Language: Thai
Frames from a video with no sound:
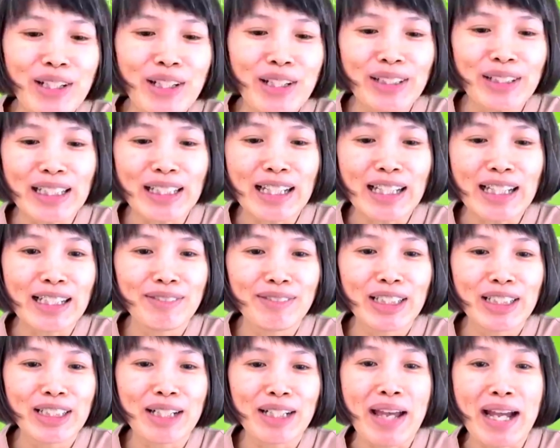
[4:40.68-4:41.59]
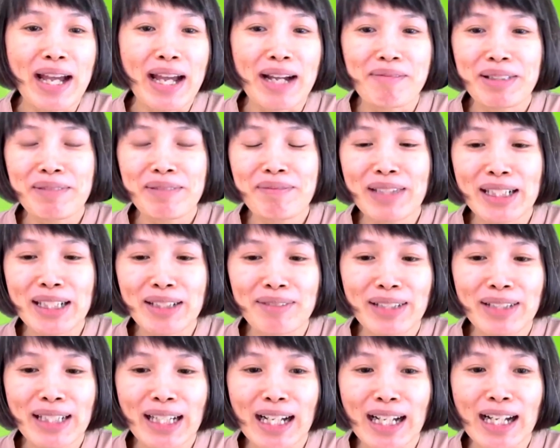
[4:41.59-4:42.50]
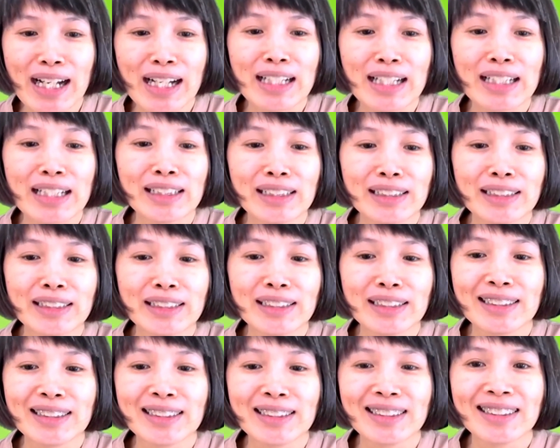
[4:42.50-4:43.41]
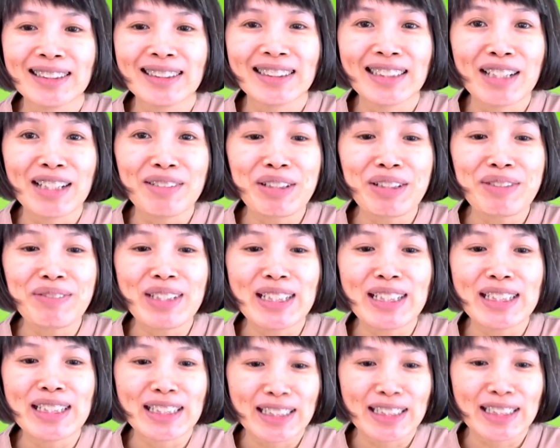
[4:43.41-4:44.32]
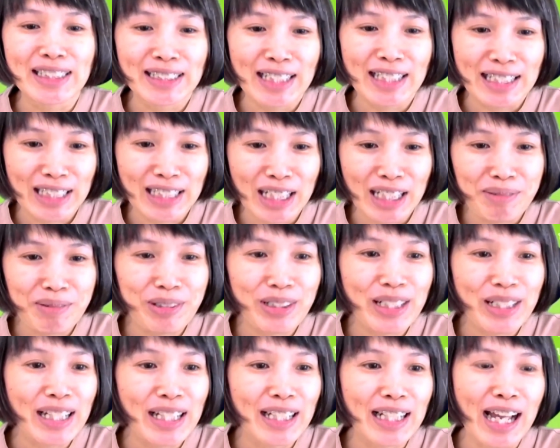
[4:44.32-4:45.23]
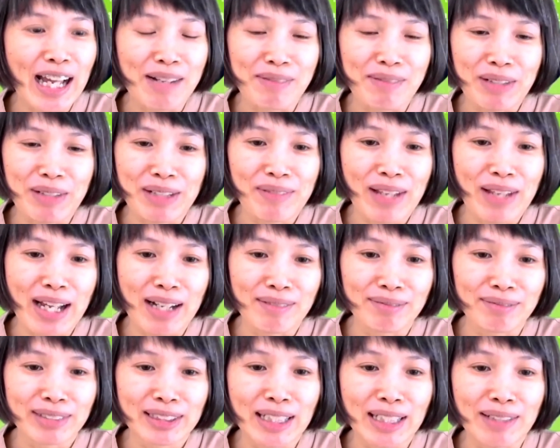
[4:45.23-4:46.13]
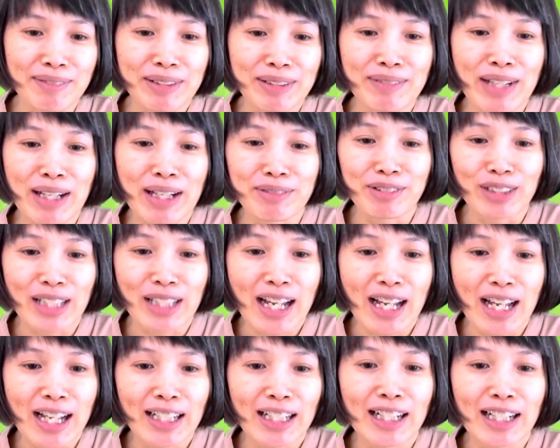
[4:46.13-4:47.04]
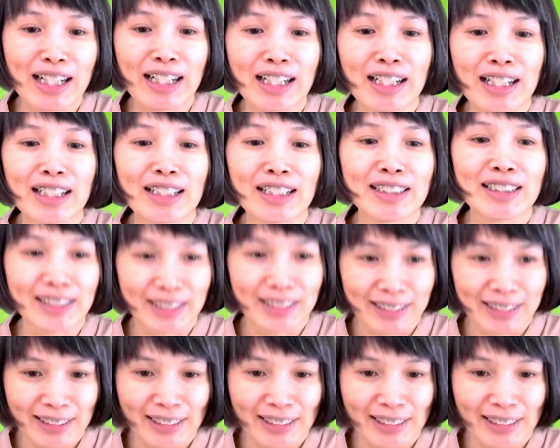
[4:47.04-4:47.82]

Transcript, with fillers: มีพี่น้องท่านใดมีคำถามเพิ่มเติมไหมคะ ถ้าไม่มีเชิญอาชาติพุทธได้ถามคำถามสามคำถามสุดท้ายค่ะ